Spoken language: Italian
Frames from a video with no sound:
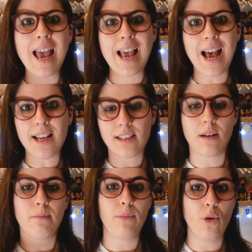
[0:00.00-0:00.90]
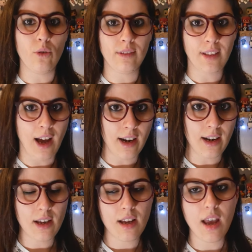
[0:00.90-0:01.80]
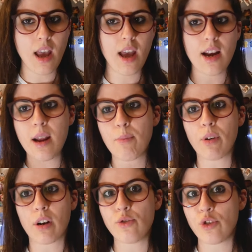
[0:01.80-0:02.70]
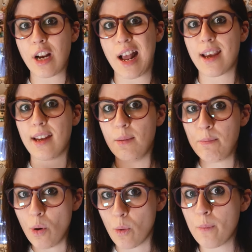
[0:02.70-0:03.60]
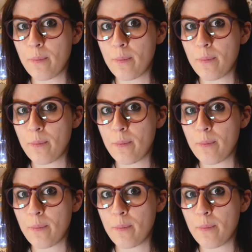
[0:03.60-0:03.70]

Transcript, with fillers: case più lontane e ne può raggiungere anche di più.